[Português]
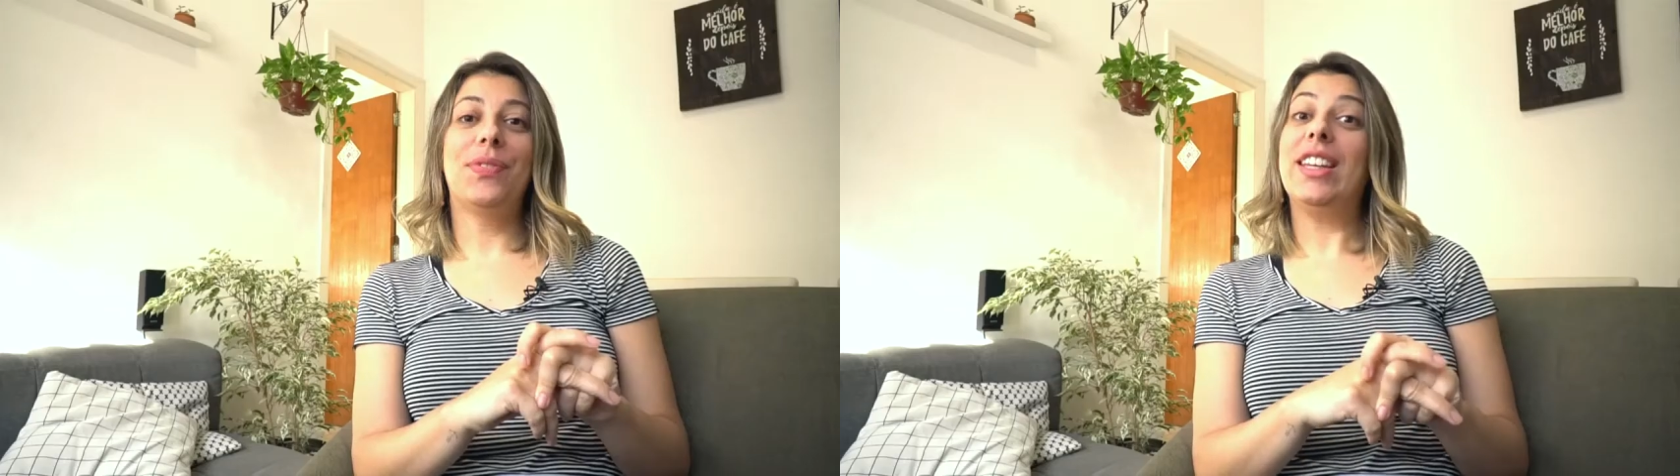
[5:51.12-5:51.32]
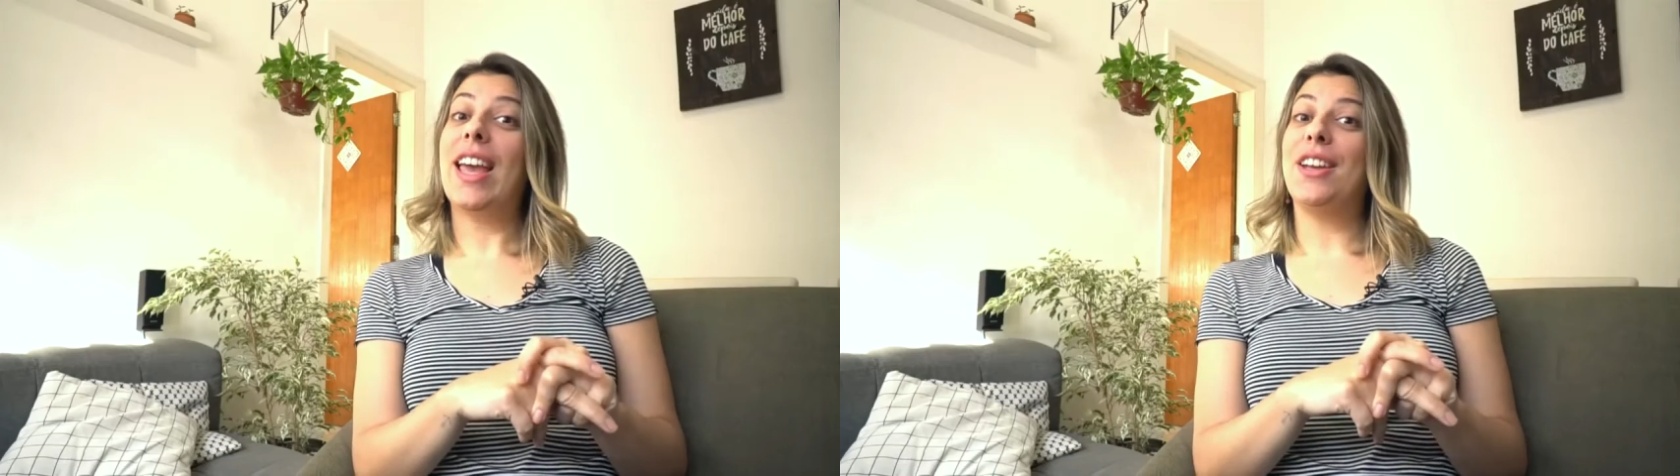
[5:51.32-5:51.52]

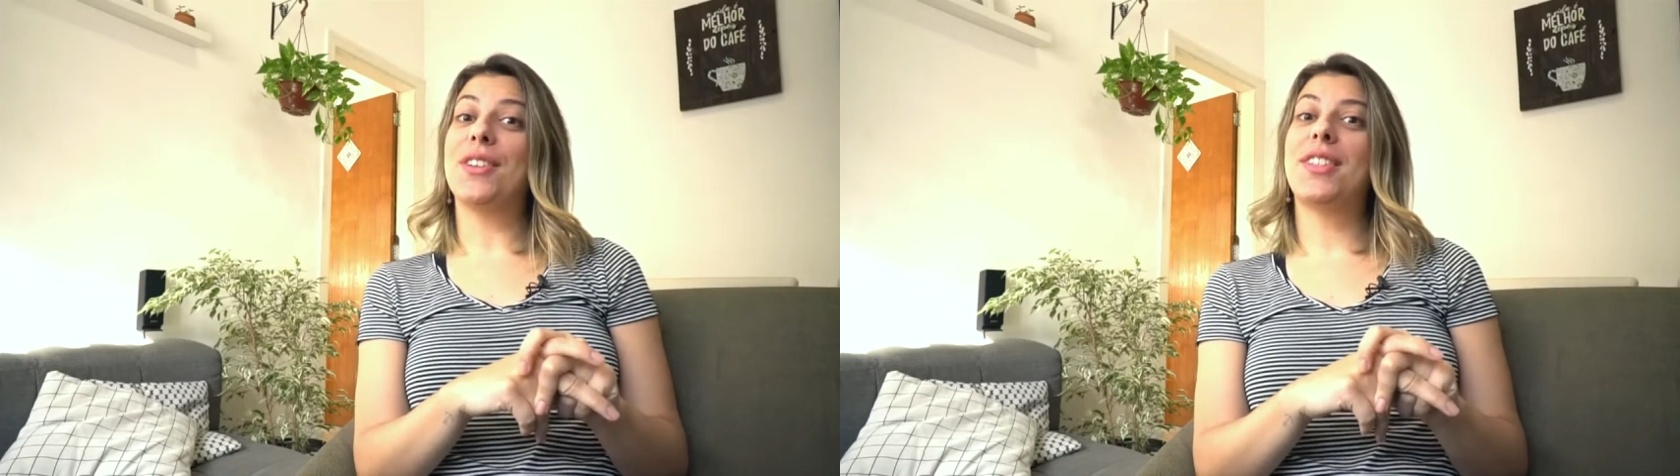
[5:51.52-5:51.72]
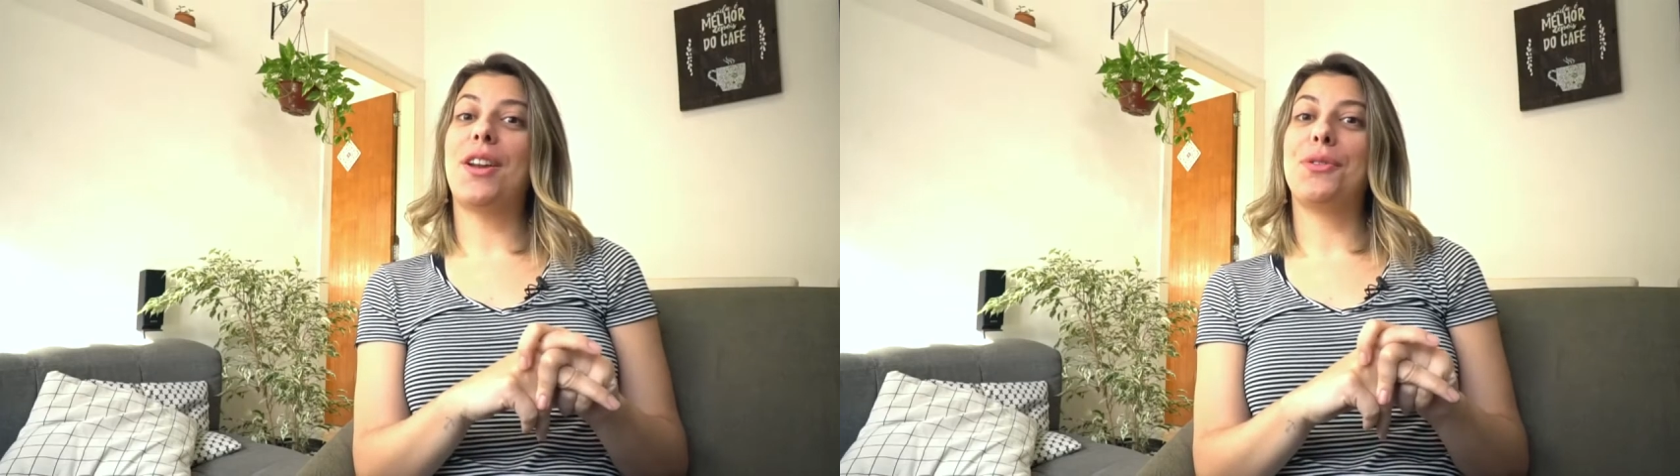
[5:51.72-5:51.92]
E aí,
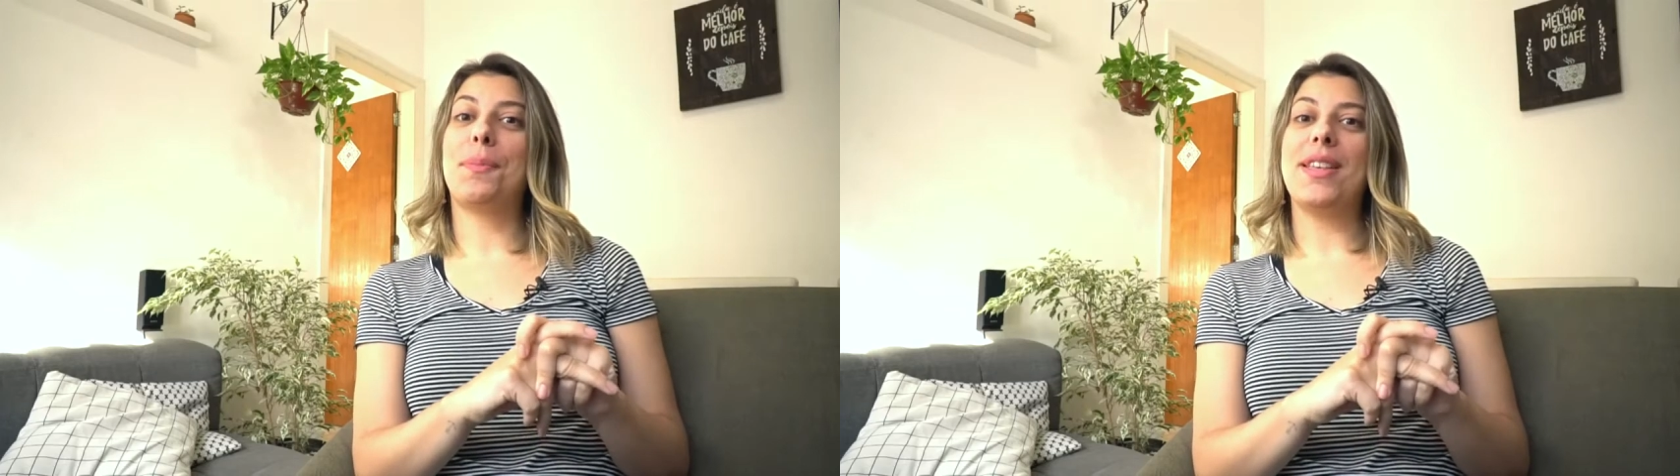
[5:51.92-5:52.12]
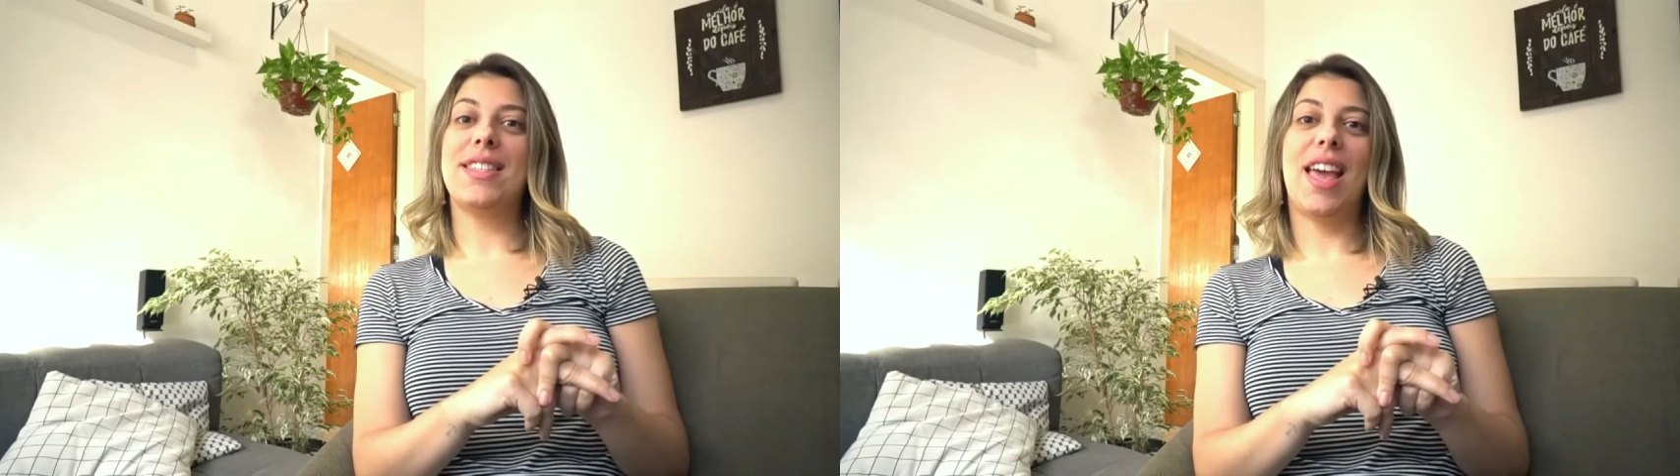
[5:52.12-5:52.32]
gostaram do
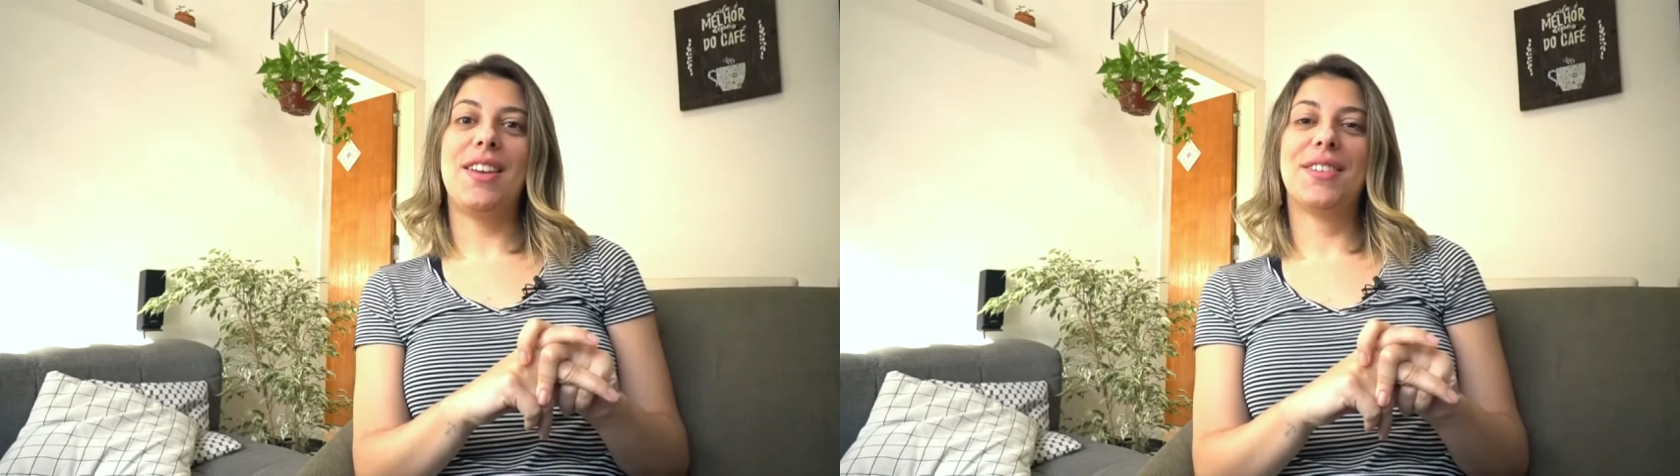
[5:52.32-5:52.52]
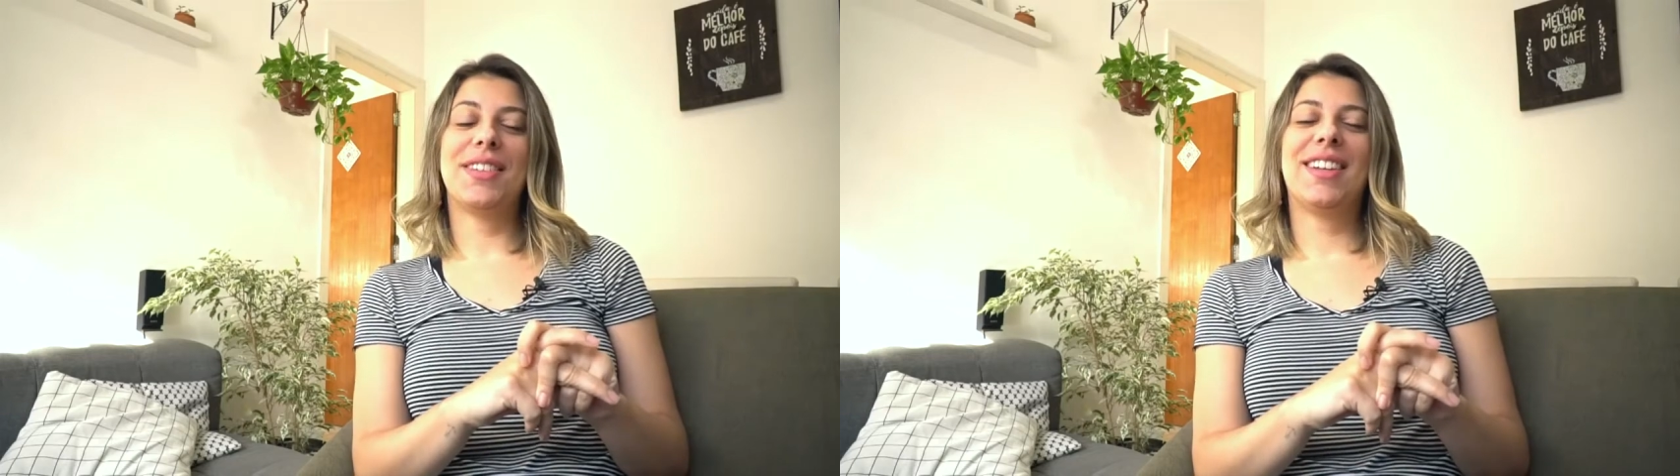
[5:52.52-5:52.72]

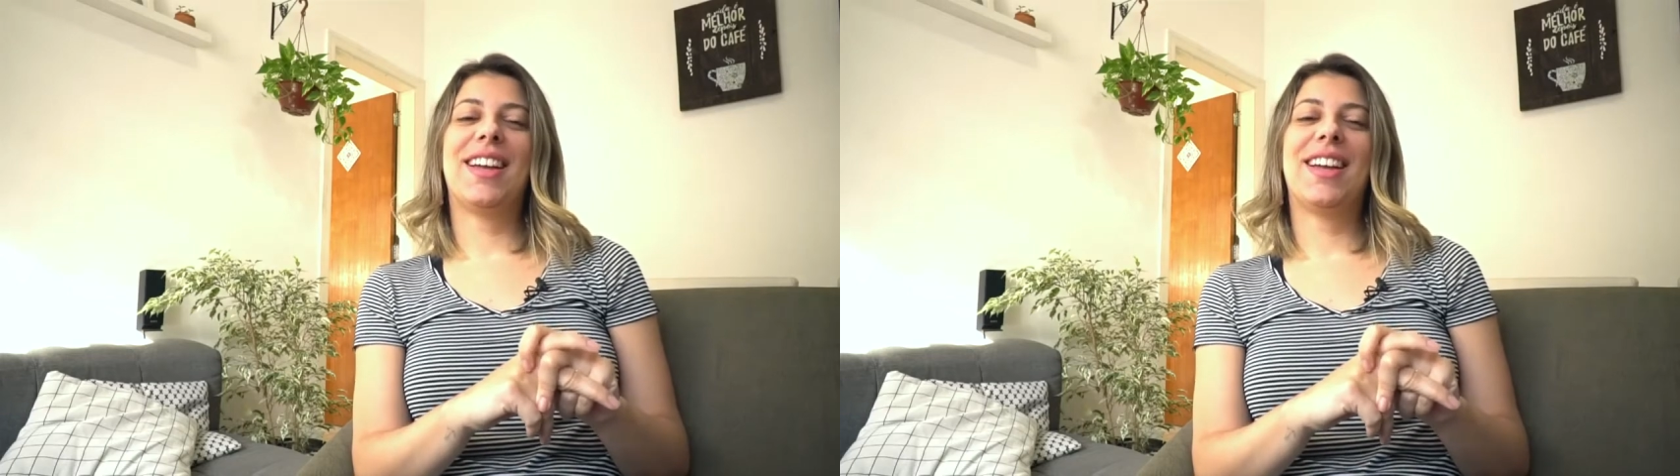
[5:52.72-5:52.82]
passeio?